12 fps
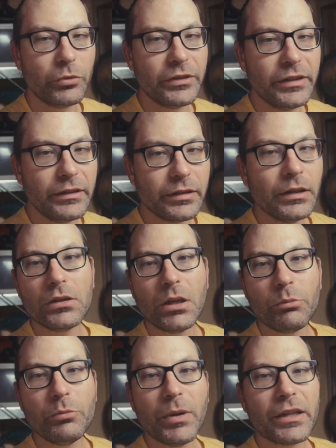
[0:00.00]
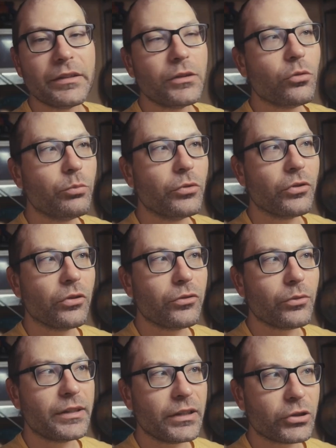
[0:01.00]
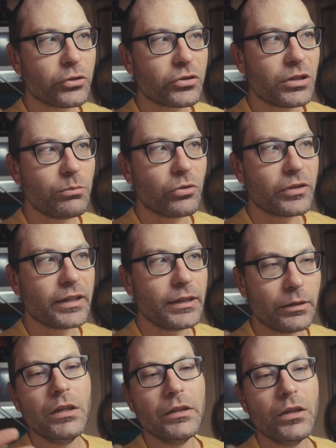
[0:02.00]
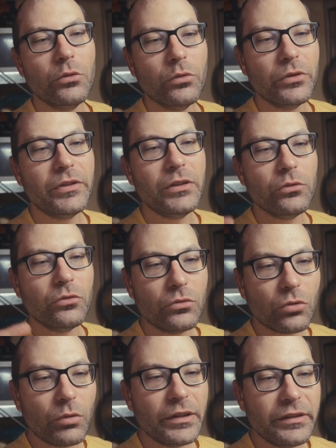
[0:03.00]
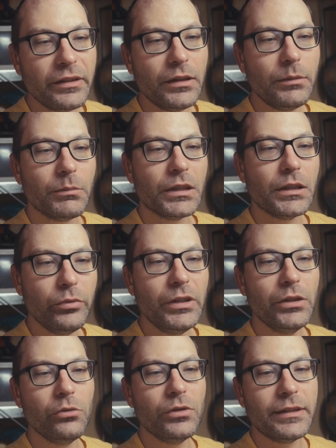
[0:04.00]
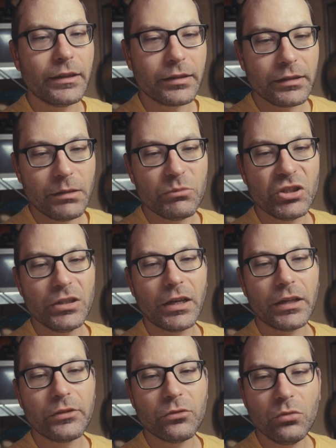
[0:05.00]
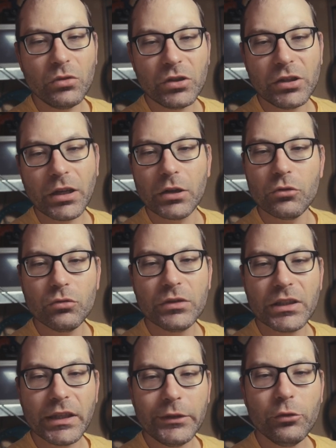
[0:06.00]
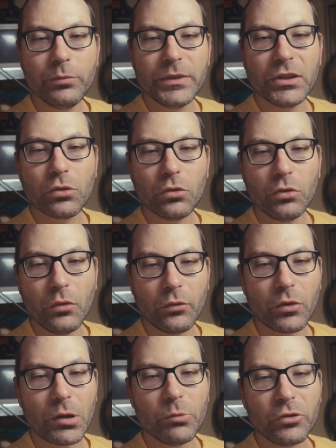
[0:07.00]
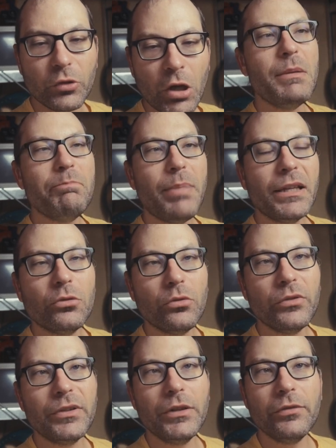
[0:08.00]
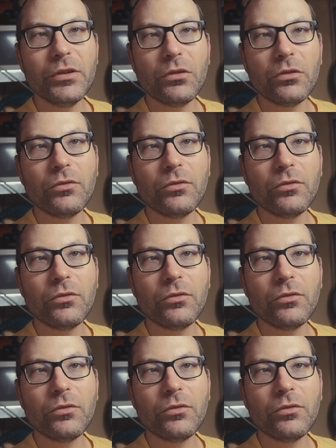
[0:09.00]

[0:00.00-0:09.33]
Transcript: petite. La plupart des composants sont interchangeables entre elles. Il y a eu aussi une troisième, puis une quatrième génération qui rajoute quelques petits trucs au fur et à mesure, mais pas de grosses différences